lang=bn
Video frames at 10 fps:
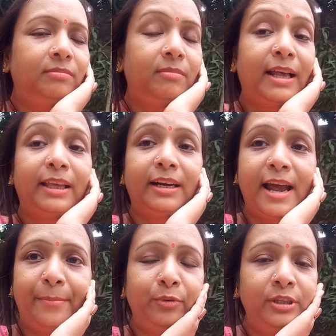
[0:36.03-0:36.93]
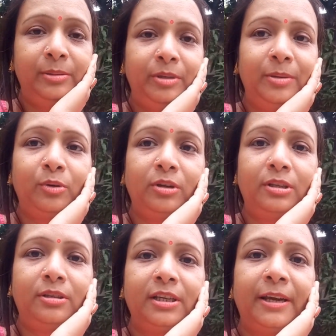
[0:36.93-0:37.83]
মাথাটা এমন ঝিমঝিম
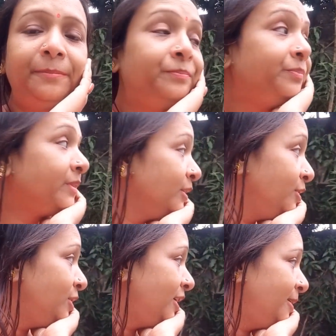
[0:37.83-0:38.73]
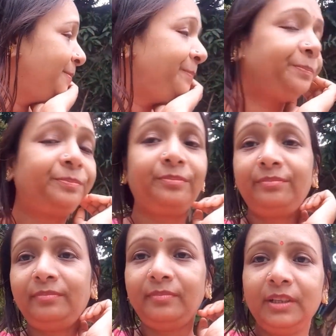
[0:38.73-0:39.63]
করছে যে
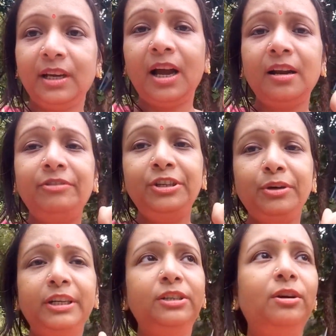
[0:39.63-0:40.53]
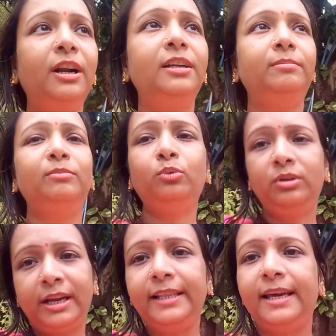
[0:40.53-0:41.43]
আর ভিডিও এডিট করার
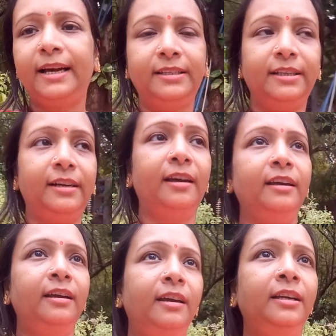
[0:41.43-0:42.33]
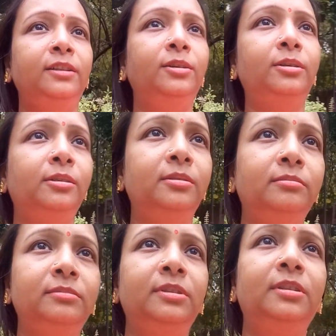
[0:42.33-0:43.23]
মুডটাই থাকছে না তো
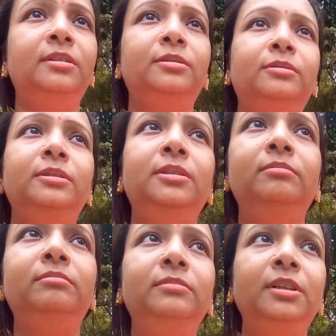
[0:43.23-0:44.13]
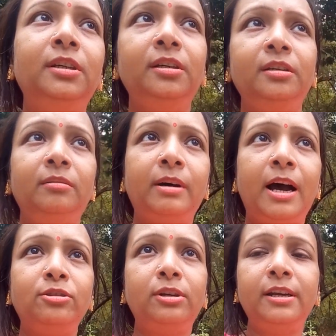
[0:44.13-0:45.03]
ওই
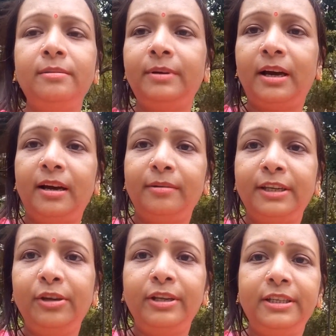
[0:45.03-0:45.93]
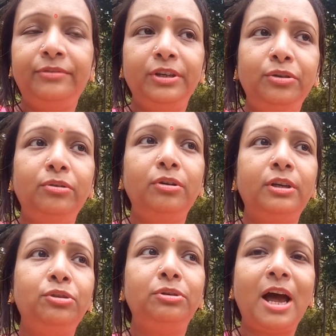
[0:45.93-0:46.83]
আসলে কি হয়েছে ভিডিওগুলো
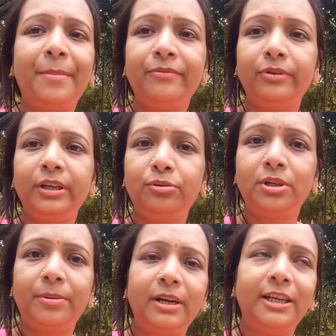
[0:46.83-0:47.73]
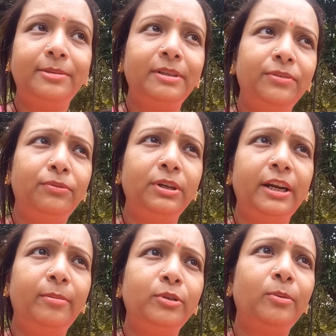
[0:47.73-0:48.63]
কিছুটা আমার ফোনে কিছুটা আমার হাজব্যান্ডের ফোনে
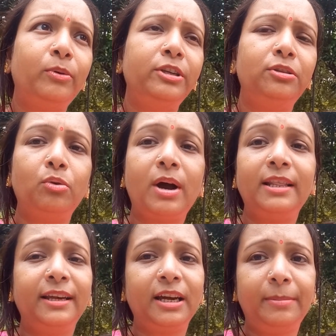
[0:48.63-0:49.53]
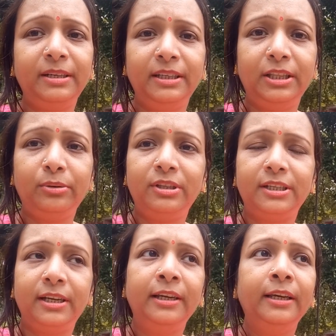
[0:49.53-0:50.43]
এরম সব রয়েছে তো ওখান থেকে আবার নিতে
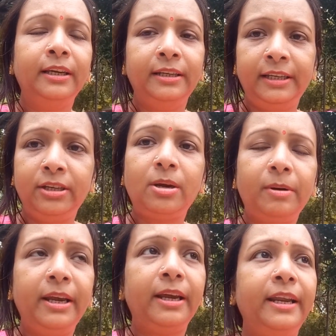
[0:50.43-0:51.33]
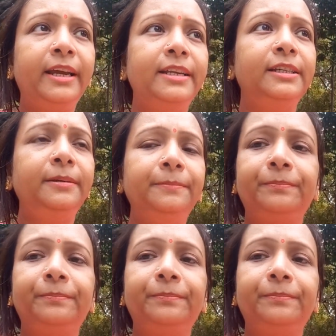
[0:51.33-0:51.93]
হচ্ছে নিয়ে সব রেখেছি